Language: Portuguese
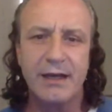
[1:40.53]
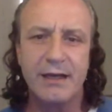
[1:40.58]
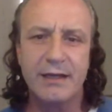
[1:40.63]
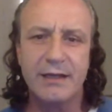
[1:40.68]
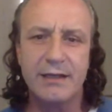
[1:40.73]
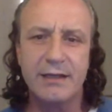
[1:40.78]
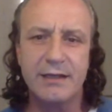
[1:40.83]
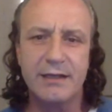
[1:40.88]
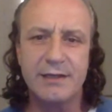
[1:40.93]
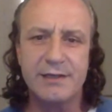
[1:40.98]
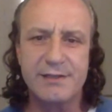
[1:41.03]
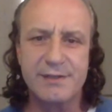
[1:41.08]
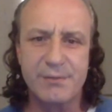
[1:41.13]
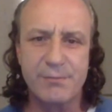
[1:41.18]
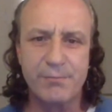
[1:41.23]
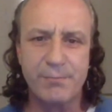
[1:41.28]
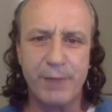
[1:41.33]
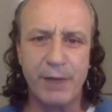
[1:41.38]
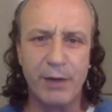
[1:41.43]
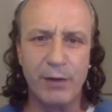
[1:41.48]
aqui, é, em
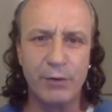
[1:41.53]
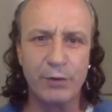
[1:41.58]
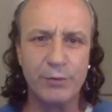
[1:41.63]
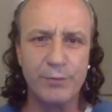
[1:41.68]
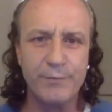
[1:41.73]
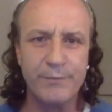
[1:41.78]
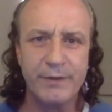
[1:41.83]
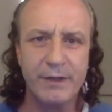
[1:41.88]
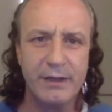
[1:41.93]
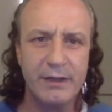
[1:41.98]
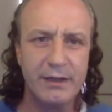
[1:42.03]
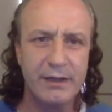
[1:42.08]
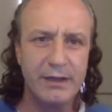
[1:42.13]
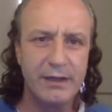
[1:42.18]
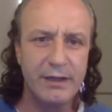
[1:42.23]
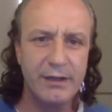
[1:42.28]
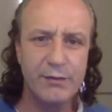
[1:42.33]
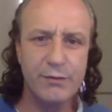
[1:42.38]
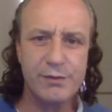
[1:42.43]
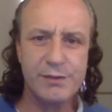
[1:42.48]
São Paulo.
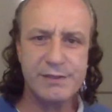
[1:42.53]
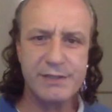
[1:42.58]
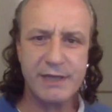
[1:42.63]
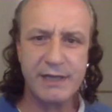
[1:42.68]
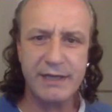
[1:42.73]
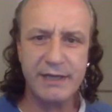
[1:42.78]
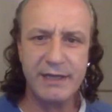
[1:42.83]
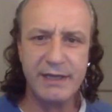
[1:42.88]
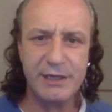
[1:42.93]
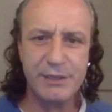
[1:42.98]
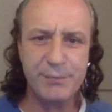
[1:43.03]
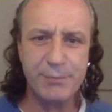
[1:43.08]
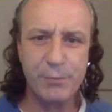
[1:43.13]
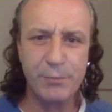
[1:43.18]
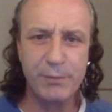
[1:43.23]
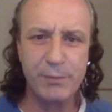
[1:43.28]
Eu gostaria de